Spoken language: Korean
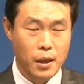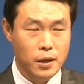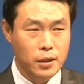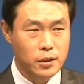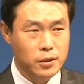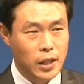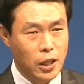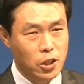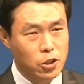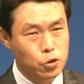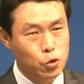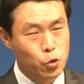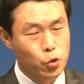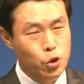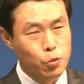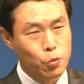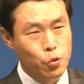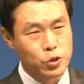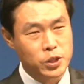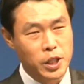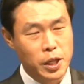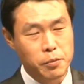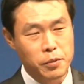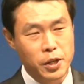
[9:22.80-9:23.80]
다른 동기
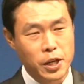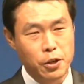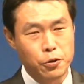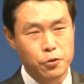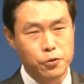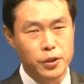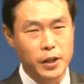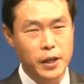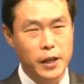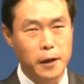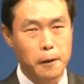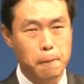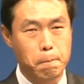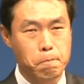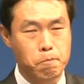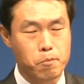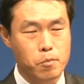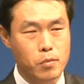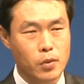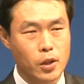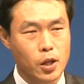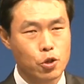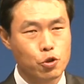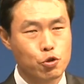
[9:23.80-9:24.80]
목사님 가운데
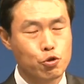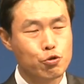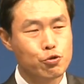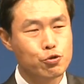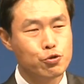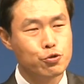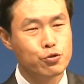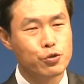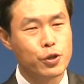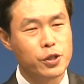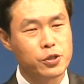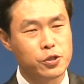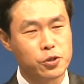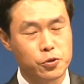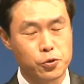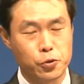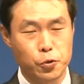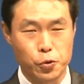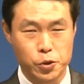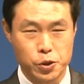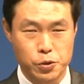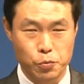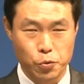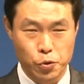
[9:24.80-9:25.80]
육수해서
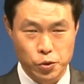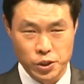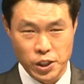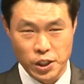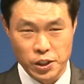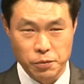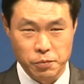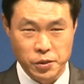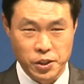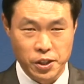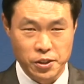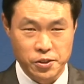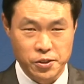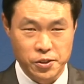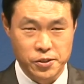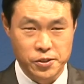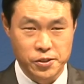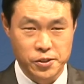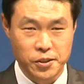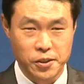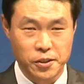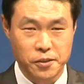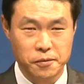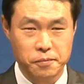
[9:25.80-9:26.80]
들어오신 목사님이
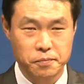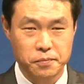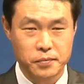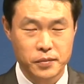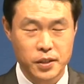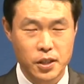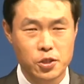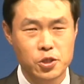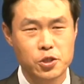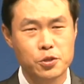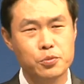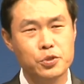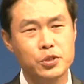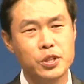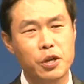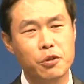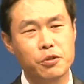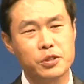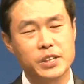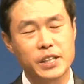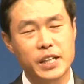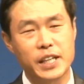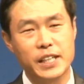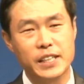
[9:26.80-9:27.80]
계셨어요.
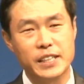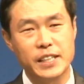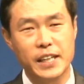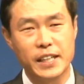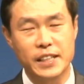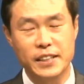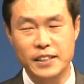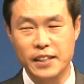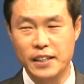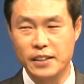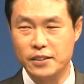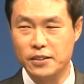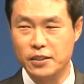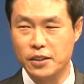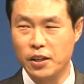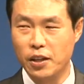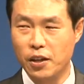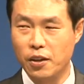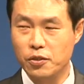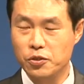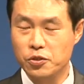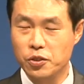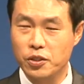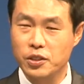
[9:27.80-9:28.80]
그분하고 제가 이야기를
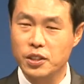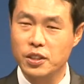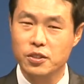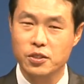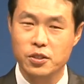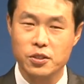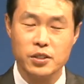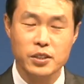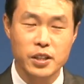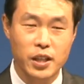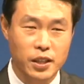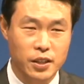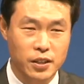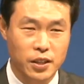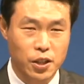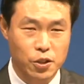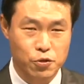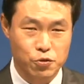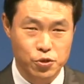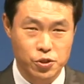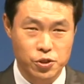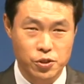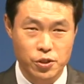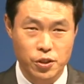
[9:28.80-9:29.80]
했는데 저한테 그런 얘기를
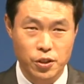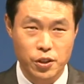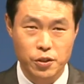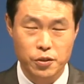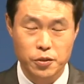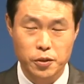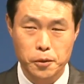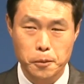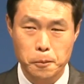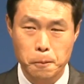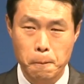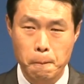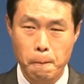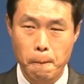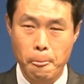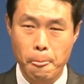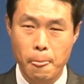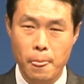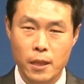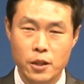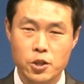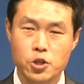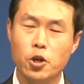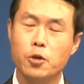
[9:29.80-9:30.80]
해주시더라고요.
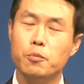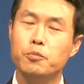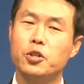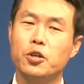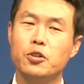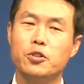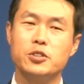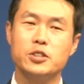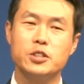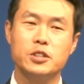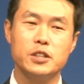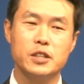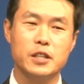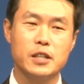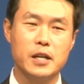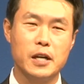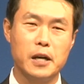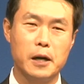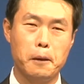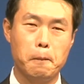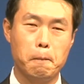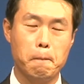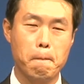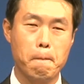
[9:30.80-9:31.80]
처음
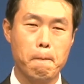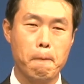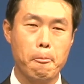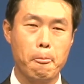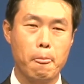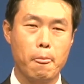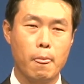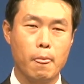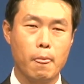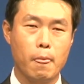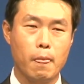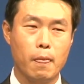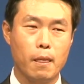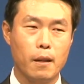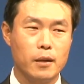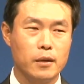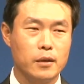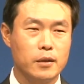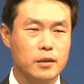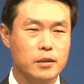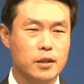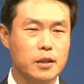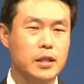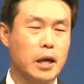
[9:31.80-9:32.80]
떨어지니까
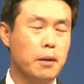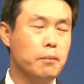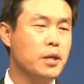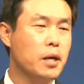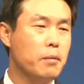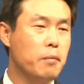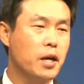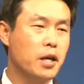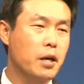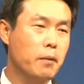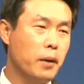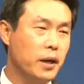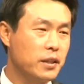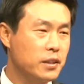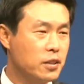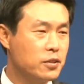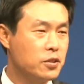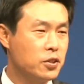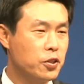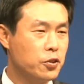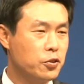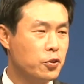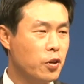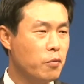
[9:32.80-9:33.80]
담담하게
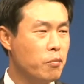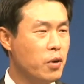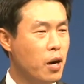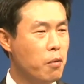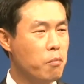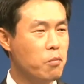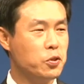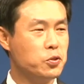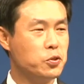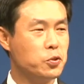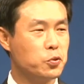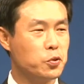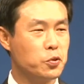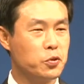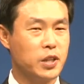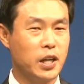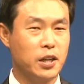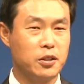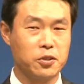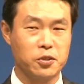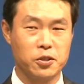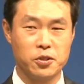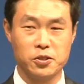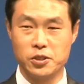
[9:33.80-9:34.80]
받아들였대요. 한 번 정도는
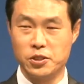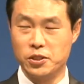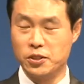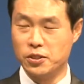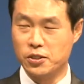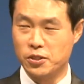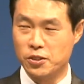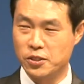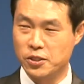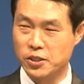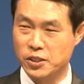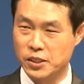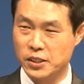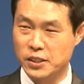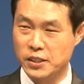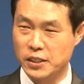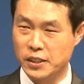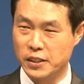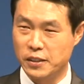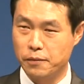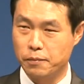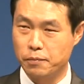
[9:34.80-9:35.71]
다 떨어지는 것이지.